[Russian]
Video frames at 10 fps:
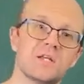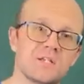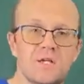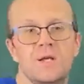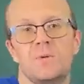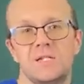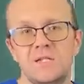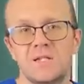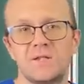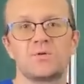А если хотя бы
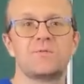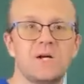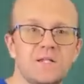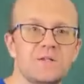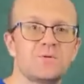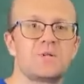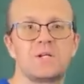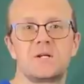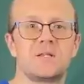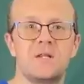один найдет, два найдут
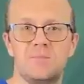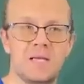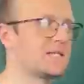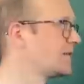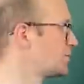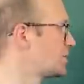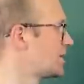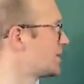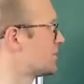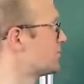тараканы или пять найдут
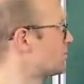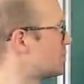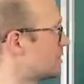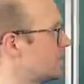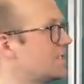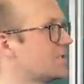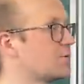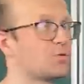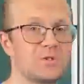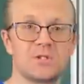тараканов мудрых
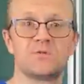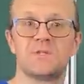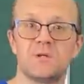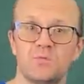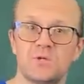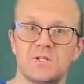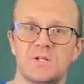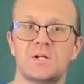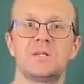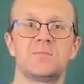истину, то, значит, все мудрые
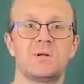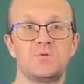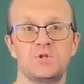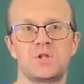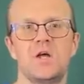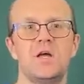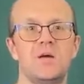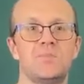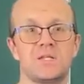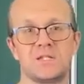тараканы получат
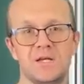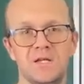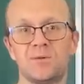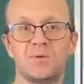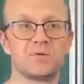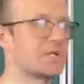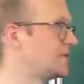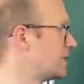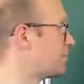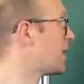познание плюс
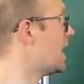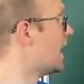один.